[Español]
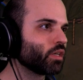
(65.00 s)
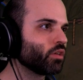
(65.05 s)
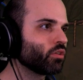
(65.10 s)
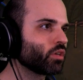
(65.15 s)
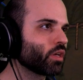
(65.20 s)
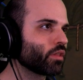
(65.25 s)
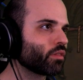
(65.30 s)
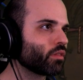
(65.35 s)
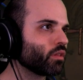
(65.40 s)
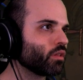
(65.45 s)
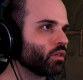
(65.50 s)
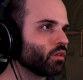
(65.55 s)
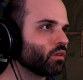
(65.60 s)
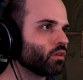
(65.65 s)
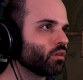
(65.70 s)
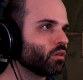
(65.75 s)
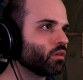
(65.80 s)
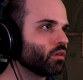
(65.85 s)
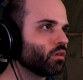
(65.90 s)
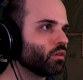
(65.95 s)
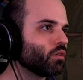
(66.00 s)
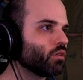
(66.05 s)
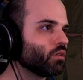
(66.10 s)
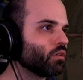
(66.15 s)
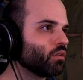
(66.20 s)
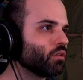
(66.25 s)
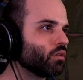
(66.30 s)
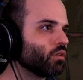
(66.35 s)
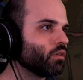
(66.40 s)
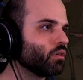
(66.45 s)
Creo que sí.
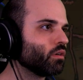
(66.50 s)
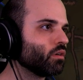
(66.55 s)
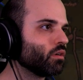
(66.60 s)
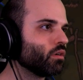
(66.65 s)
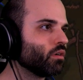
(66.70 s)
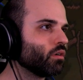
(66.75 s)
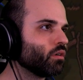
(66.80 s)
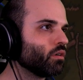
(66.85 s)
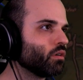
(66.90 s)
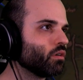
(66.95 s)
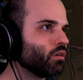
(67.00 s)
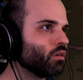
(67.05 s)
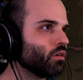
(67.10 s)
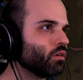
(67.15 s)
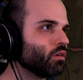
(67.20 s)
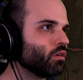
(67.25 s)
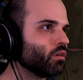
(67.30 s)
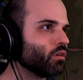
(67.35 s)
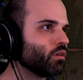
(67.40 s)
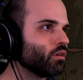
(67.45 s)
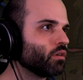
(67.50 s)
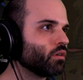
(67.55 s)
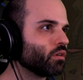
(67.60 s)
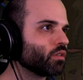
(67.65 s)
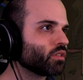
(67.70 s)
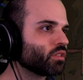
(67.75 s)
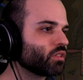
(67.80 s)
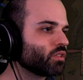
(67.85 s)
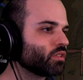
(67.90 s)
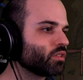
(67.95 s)
Ah,
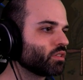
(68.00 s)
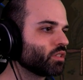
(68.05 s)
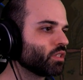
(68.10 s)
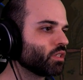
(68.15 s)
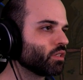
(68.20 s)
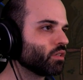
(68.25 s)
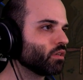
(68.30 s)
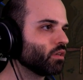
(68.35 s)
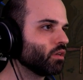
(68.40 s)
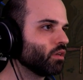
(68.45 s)
sí.